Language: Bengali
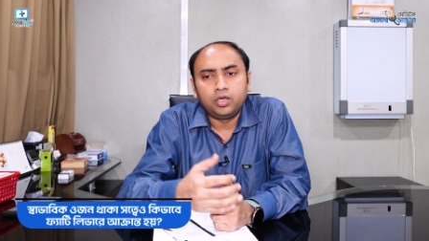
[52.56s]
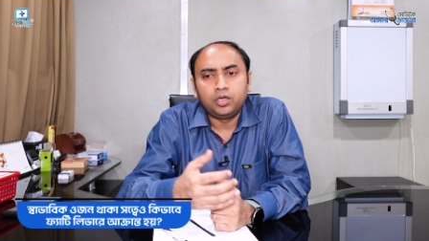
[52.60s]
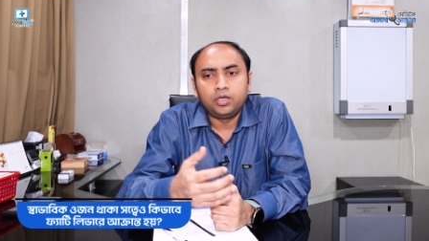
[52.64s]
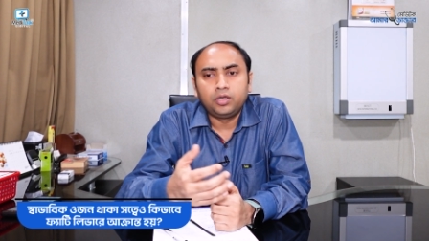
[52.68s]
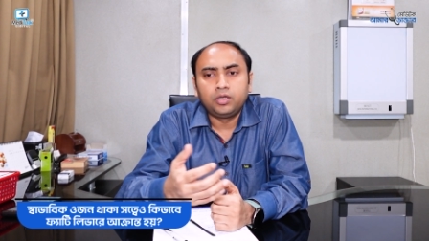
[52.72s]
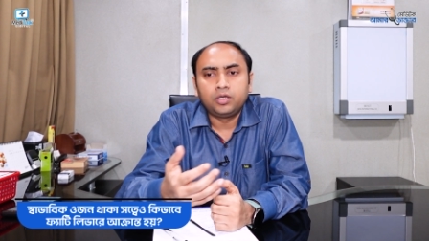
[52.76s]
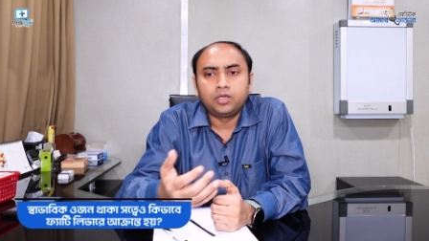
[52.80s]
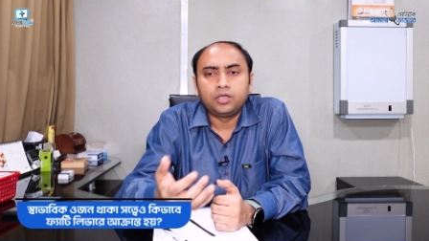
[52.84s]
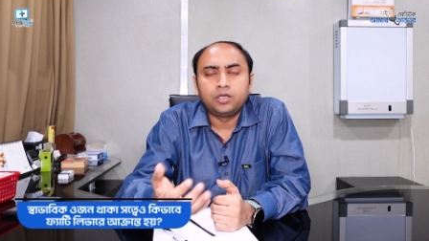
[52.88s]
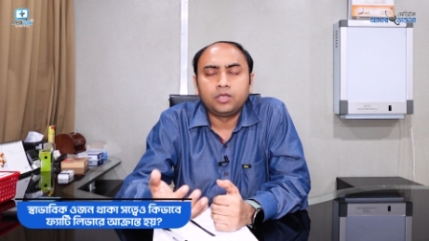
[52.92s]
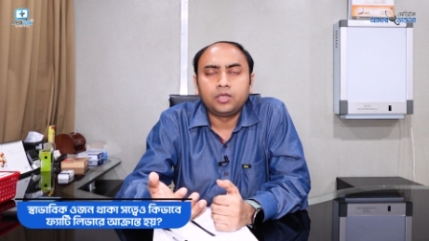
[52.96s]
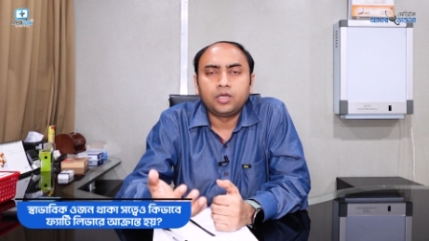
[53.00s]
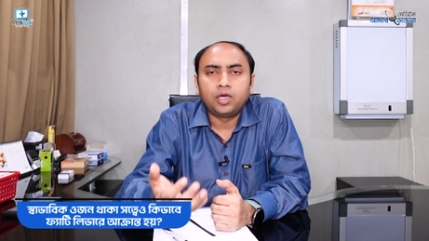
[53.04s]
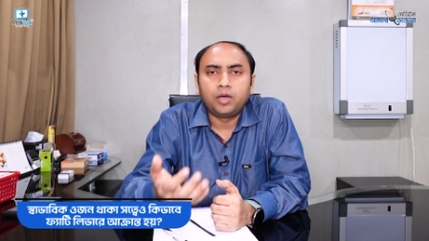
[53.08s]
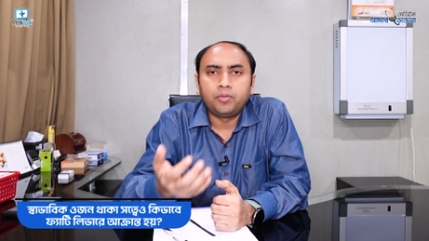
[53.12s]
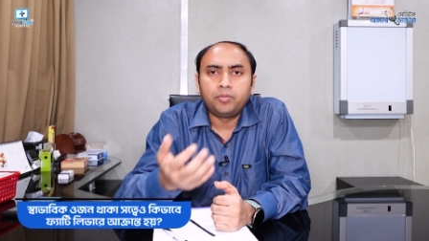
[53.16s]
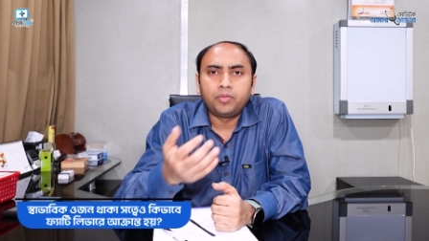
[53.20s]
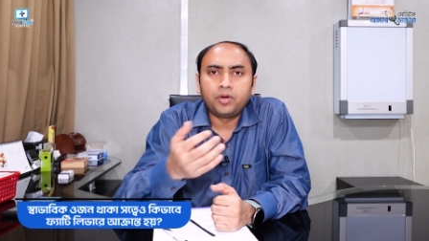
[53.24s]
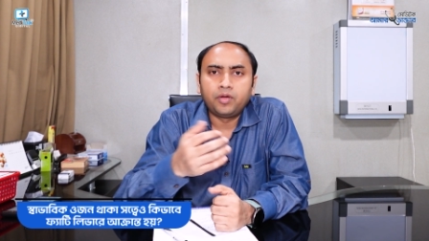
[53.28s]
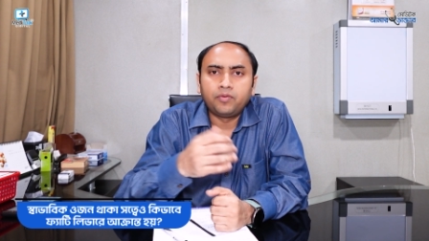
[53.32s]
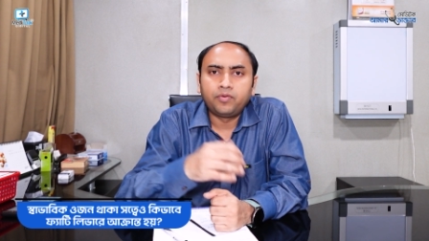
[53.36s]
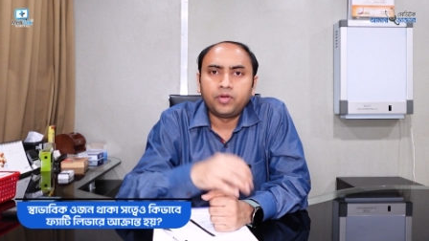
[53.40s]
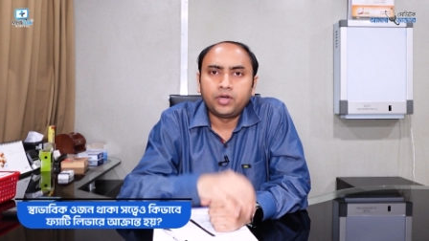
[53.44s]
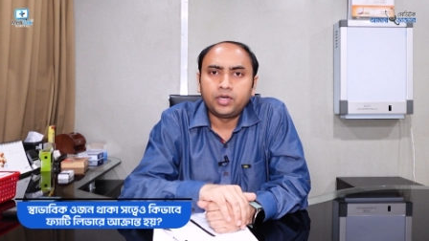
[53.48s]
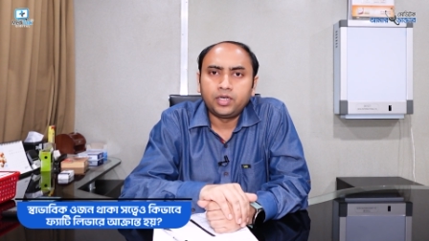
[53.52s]
এই
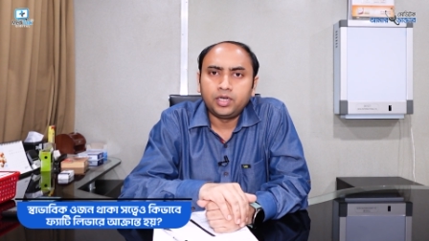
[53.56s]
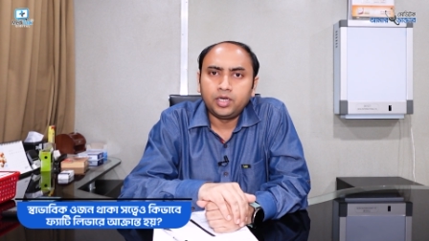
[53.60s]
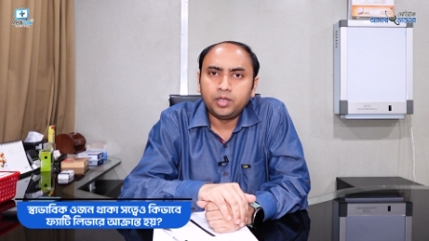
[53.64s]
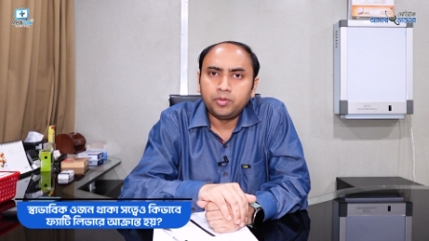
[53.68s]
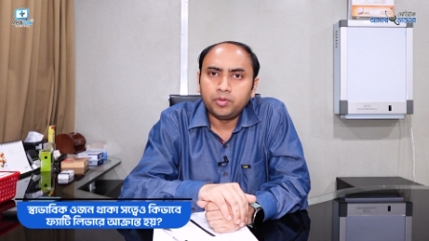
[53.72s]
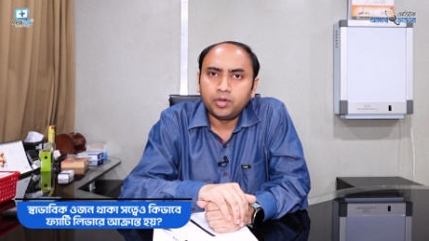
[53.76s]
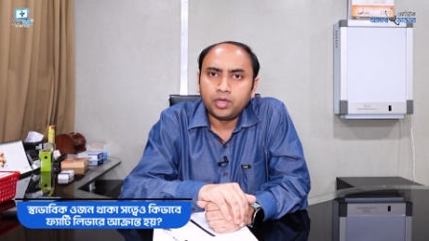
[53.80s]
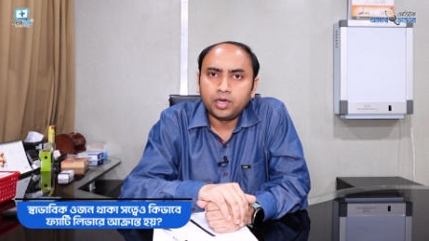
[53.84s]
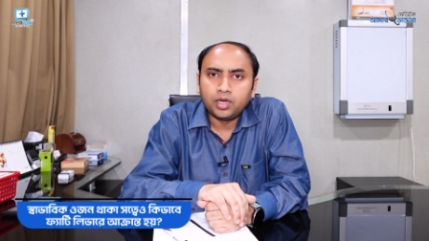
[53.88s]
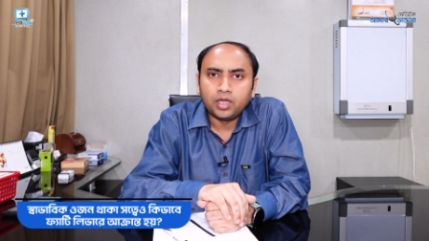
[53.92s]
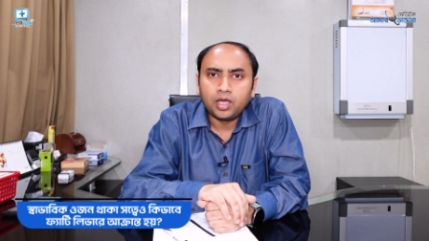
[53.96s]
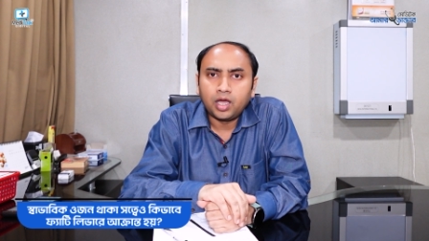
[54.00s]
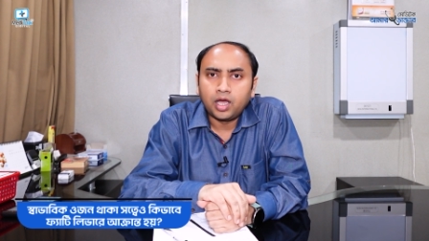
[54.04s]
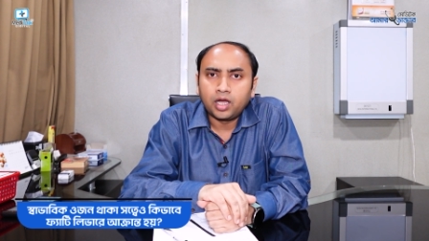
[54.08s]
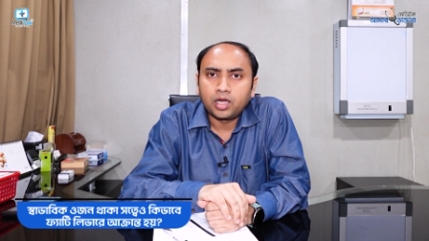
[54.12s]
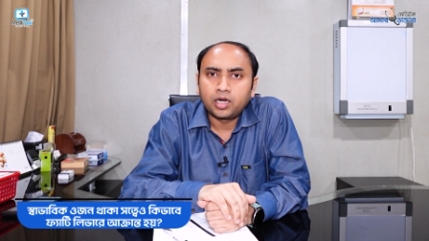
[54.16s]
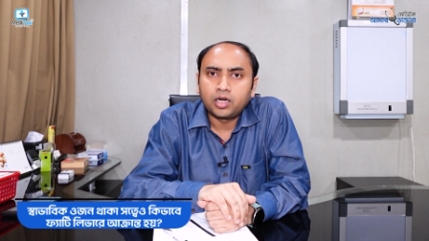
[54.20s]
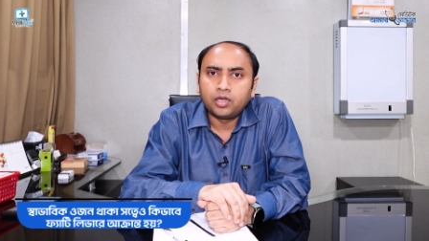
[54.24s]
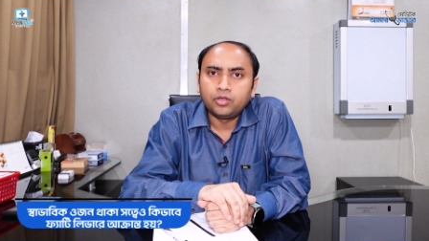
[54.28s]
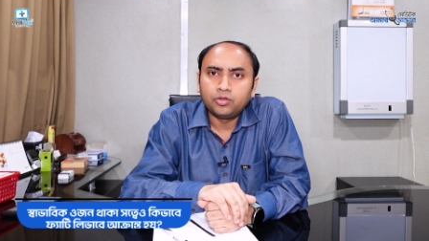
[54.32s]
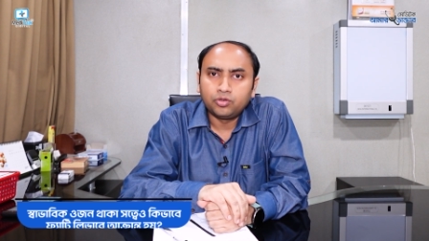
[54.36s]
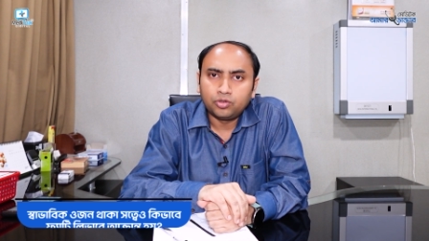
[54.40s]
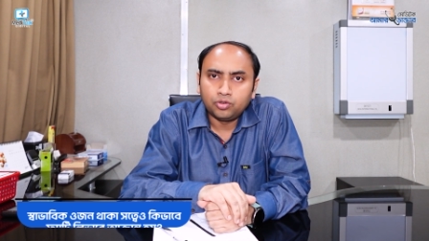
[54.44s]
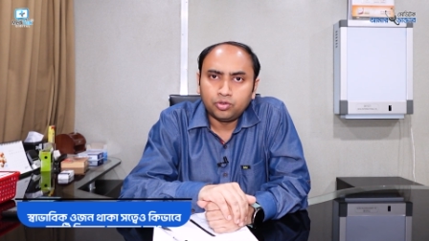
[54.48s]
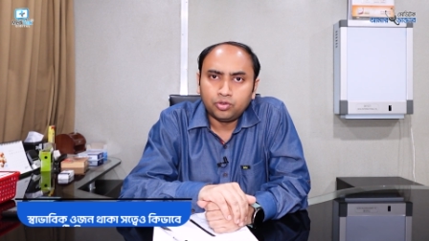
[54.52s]
আমরা ফ্যাটি লিভারে
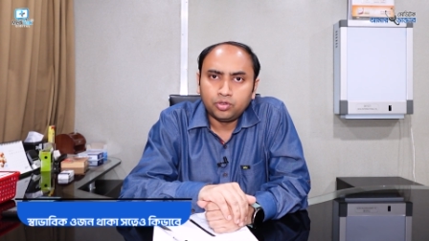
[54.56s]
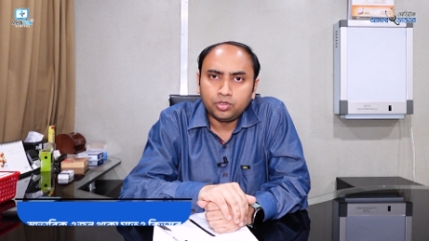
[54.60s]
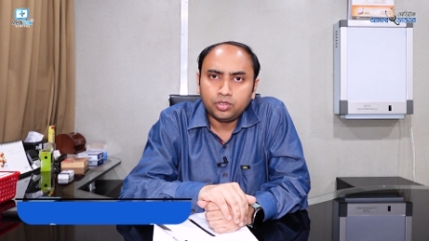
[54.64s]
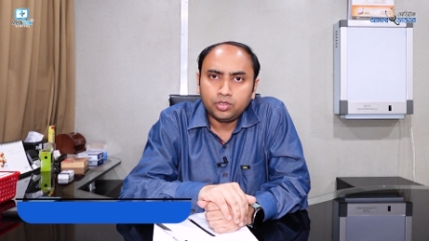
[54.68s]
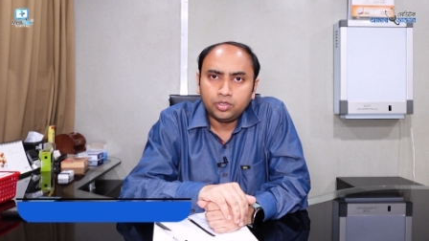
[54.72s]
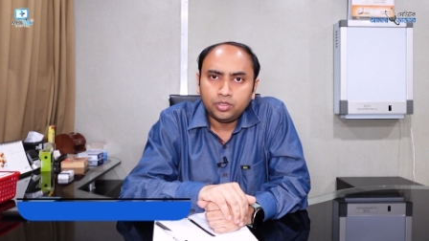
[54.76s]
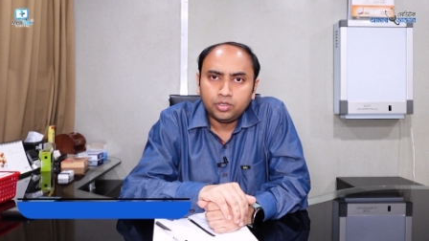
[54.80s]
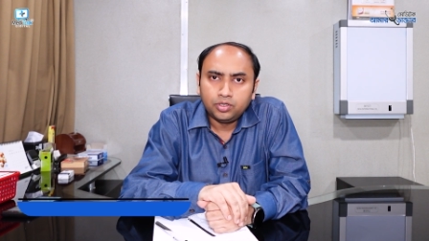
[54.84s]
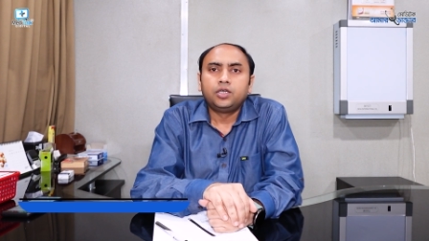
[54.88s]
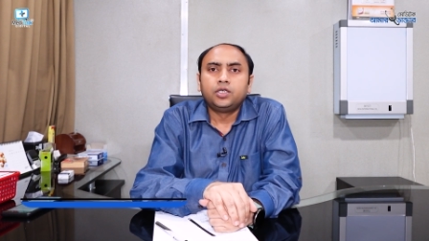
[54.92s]
আক্রান্ত হই